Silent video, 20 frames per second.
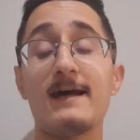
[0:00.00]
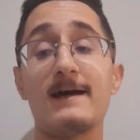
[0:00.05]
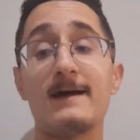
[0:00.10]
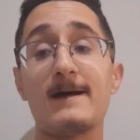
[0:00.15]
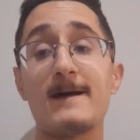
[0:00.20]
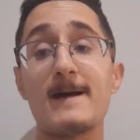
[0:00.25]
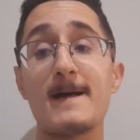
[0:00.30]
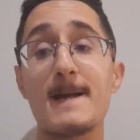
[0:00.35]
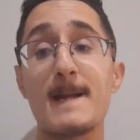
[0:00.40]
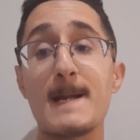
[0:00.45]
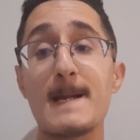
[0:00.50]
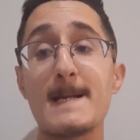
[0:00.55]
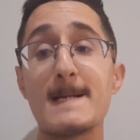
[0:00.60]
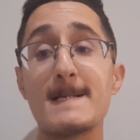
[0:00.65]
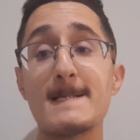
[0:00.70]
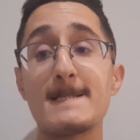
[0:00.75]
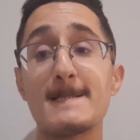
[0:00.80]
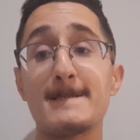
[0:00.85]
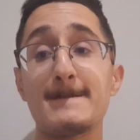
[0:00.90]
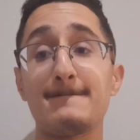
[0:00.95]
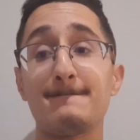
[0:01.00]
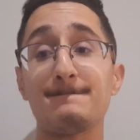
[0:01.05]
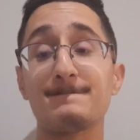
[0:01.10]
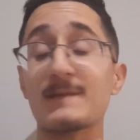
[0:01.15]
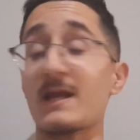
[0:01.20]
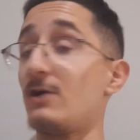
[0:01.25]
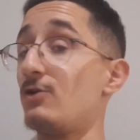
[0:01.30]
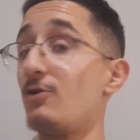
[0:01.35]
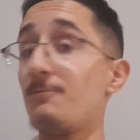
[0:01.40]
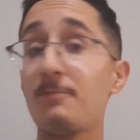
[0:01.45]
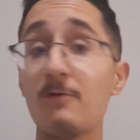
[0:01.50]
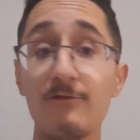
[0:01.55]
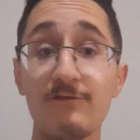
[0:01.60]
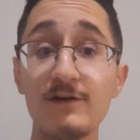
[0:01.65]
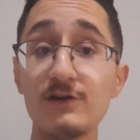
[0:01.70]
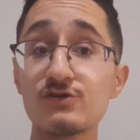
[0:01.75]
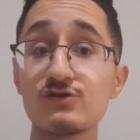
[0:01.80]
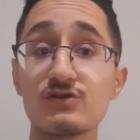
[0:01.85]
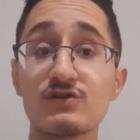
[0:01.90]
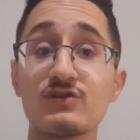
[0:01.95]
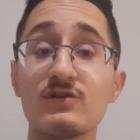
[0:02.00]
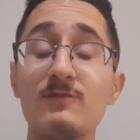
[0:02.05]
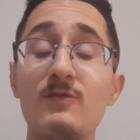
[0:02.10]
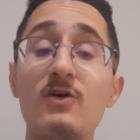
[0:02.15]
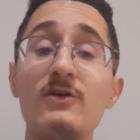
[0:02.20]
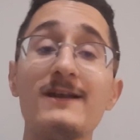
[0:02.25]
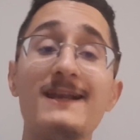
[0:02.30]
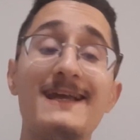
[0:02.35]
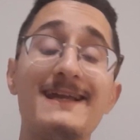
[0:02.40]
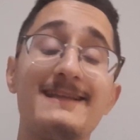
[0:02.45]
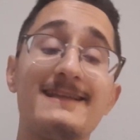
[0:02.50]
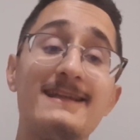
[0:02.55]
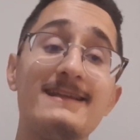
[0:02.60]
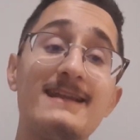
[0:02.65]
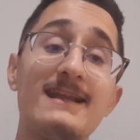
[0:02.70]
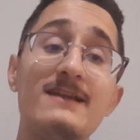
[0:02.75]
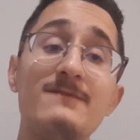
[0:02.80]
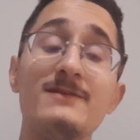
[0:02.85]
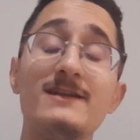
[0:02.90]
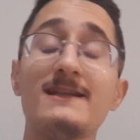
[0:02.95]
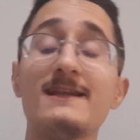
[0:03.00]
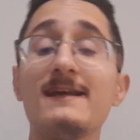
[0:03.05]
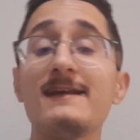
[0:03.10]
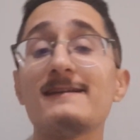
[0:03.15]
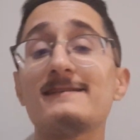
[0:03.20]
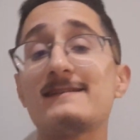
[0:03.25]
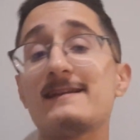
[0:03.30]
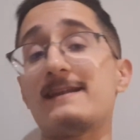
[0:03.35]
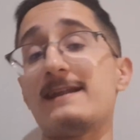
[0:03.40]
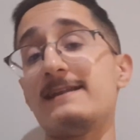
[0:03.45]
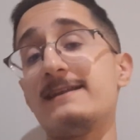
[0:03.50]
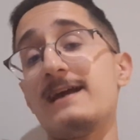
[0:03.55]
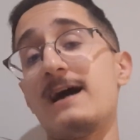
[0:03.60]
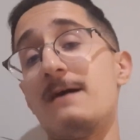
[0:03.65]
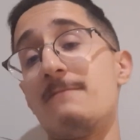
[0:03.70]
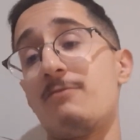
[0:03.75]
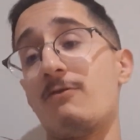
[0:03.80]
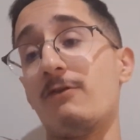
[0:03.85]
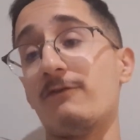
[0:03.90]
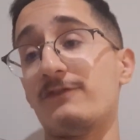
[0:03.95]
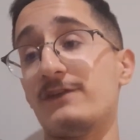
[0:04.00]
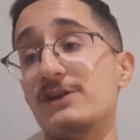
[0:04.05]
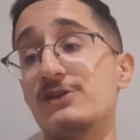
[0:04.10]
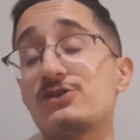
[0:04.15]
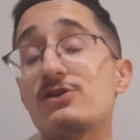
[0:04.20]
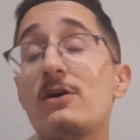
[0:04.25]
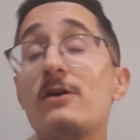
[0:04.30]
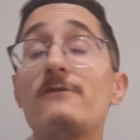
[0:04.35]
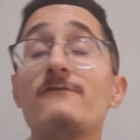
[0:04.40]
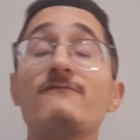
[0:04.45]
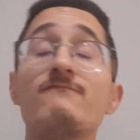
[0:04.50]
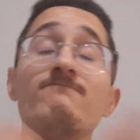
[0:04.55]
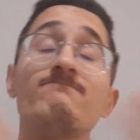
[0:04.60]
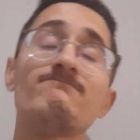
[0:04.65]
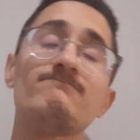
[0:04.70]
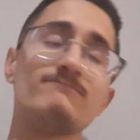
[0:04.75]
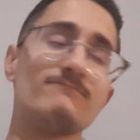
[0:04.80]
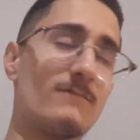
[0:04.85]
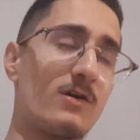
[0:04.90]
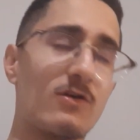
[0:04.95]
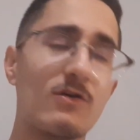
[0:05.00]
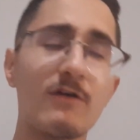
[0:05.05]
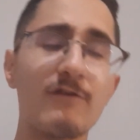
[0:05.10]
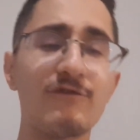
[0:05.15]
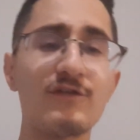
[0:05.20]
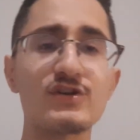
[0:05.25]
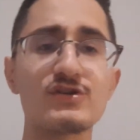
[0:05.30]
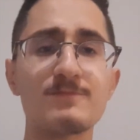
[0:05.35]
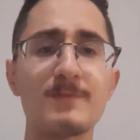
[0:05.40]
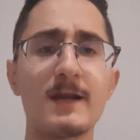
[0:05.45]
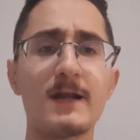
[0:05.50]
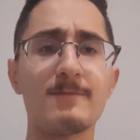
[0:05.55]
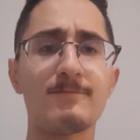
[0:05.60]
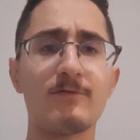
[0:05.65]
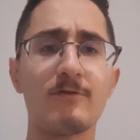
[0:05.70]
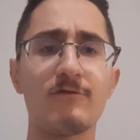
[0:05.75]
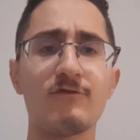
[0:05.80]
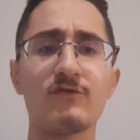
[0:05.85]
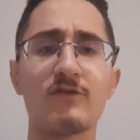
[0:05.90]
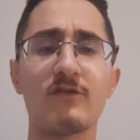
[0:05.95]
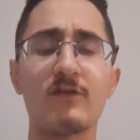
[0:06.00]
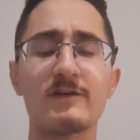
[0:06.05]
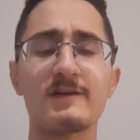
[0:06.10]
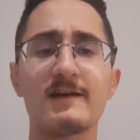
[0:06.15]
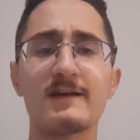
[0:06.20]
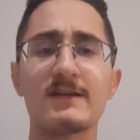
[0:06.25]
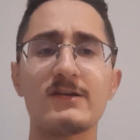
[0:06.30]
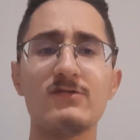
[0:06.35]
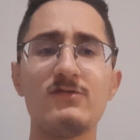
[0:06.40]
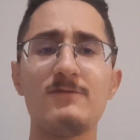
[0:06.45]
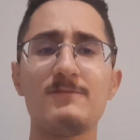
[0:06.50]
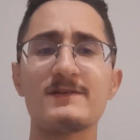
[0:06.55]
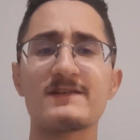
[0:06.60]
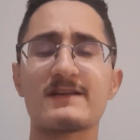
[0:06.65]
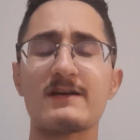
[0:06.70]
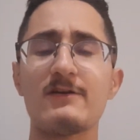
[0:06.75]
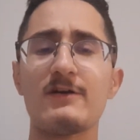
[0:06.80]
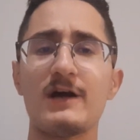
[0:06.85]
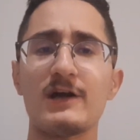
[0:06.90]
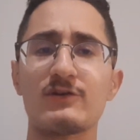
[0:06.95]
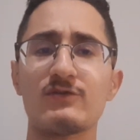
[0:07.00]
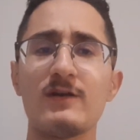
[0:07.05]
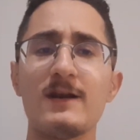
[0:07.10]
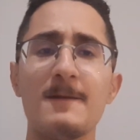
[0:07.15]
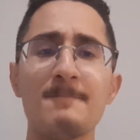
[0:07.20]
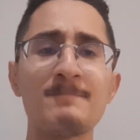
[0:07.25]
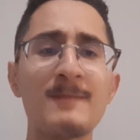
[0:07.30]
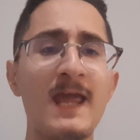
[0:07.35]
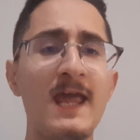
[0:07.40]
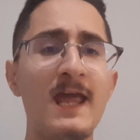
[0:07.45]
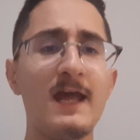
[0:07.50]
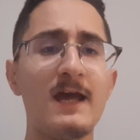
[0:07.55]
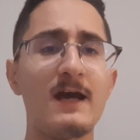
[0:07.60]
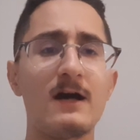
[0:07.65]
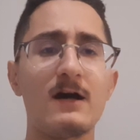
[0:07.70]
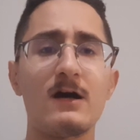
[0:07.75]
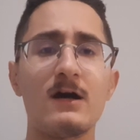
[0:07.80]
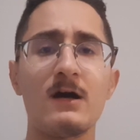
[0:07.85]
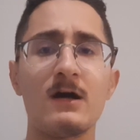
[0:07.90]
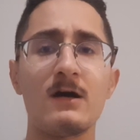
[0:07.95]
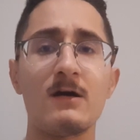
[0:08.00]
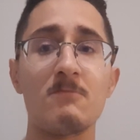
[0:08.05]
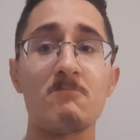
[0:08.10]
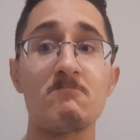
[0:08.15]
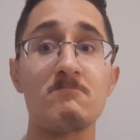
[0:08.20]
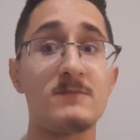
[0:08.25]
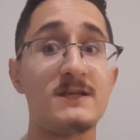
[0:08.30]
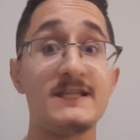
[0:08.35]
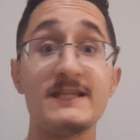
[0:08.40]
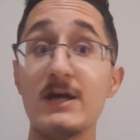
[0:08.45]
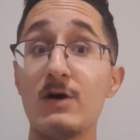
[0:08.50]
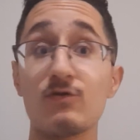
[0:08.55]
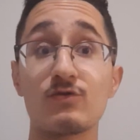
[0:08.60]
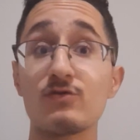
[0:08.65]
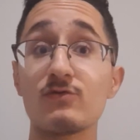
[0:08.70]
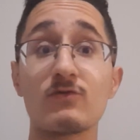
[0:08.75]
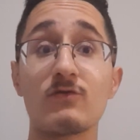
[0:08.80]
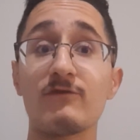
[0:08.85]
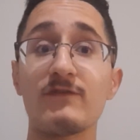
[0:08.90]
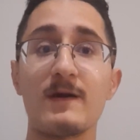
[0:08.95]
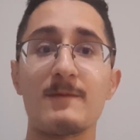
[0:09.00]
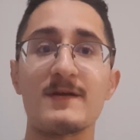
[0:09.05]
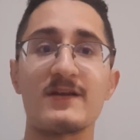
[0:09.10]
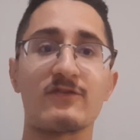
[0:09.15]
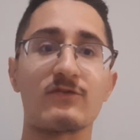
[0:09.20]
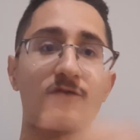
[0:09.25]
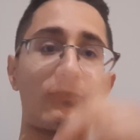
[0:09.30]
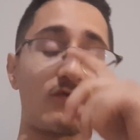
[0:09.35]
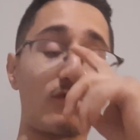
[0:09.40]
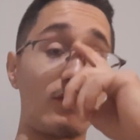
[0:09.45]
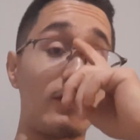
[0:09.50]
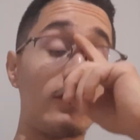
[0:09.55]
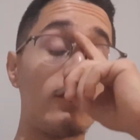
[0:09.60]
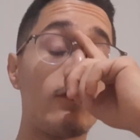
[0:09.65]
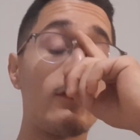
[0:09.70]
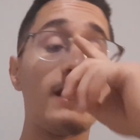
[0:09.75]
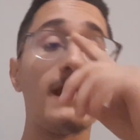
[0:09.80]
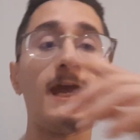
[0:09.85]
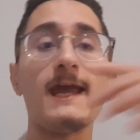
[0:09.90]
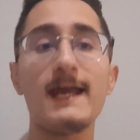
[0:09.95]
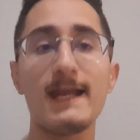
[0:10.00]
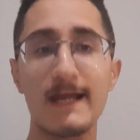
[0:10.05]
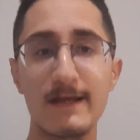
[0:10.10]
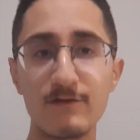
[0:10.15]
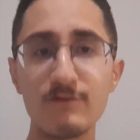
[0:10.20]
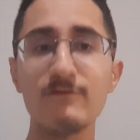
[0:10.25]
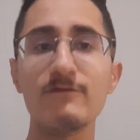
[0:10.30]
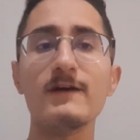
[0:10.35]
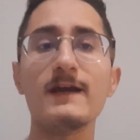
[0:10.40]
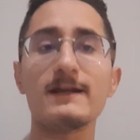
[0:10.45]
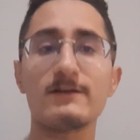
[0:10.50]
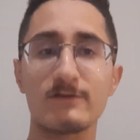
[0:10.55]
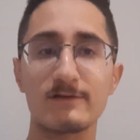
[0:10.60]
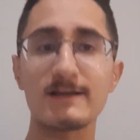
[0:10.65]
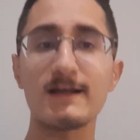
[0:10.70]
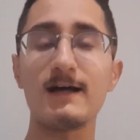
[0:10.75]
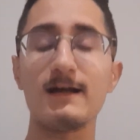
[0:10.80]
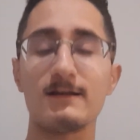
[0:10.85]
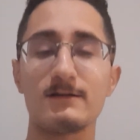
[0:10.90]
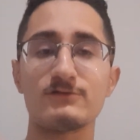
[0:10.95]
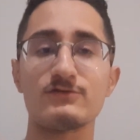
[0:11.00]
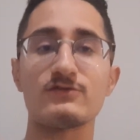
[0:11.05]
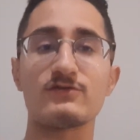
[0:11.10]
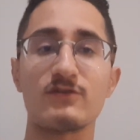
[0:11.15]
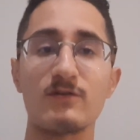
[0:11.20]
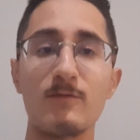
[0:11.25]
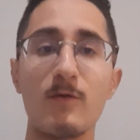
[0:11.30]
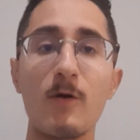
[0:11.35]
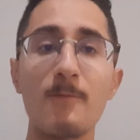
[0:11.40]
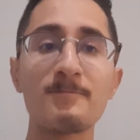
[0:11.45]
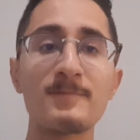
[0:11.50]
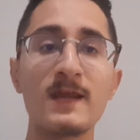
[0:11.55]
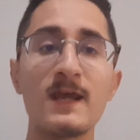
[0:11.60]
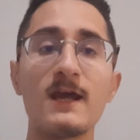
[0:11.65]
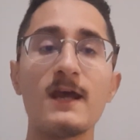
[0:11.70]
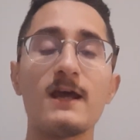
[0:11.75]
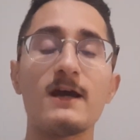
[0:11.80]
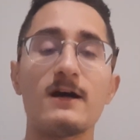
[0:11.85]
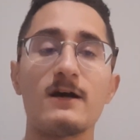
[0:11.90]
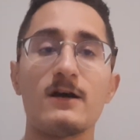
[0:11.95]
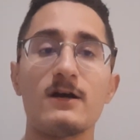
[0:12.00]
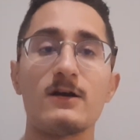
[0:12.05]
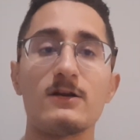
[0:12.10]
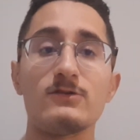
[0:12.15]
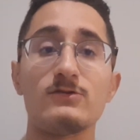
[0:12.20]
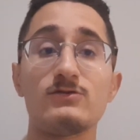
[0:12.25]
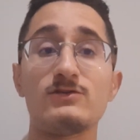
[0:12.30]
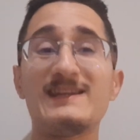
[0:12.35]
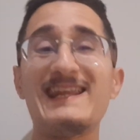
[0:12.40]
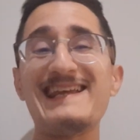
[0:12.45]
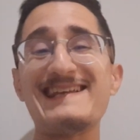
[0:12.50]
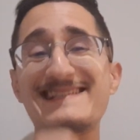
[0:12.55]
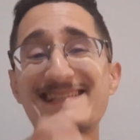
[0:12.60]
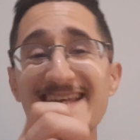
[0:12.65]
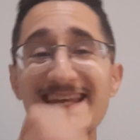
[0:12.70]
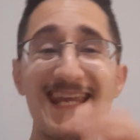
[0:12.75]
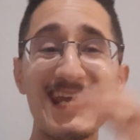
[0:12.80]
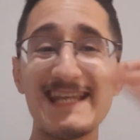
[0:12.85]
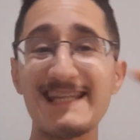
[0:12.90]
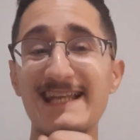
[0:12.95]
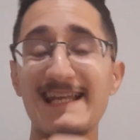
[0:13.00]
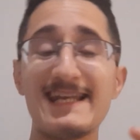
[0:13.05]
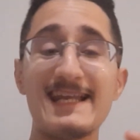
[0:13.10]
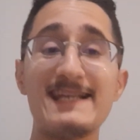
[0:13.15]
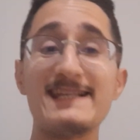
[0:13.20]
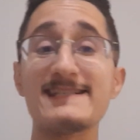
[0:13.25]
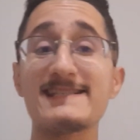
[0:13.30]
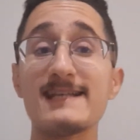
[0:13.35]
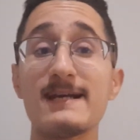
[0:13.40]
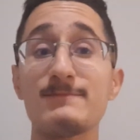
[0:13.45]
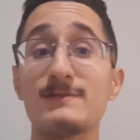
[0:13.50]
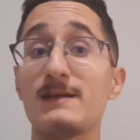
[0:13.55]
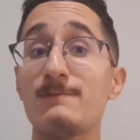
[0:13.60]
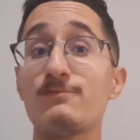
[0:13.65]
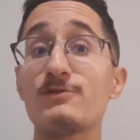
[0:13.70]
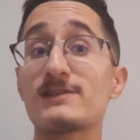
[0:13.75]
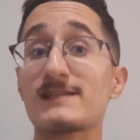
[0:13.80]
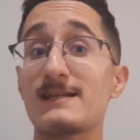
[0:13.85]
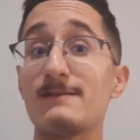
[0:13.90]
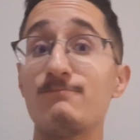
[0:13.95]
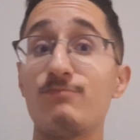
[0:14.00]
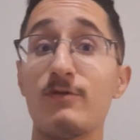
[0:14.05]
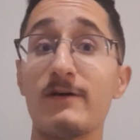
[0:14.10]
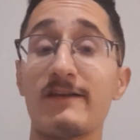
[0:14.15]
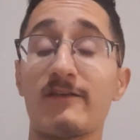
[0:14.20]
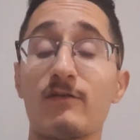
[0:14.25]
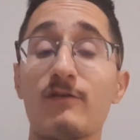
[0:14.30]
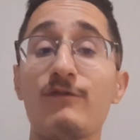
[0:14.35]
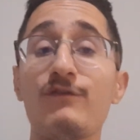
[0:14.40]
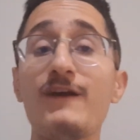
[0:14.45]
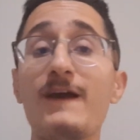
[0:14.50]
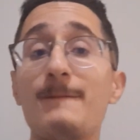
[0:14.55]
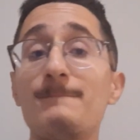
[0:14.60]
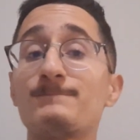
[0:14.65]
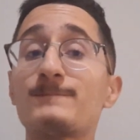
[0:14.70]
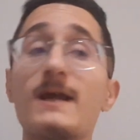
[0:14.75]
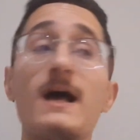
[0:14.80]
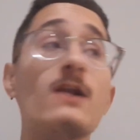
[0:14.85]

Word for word: Euh, le profil justement, il a été délimité, c'est-à-dire un profil jeune, encore une fois, je suis pas là pour vous sortir de noms parce qu'à l'heure actuelle, euh, il n'y a aucune confirmation sur les noms et la Juve est en train justement euh, d'essayer d'analyser un petit peu ce qui pourrait se faire.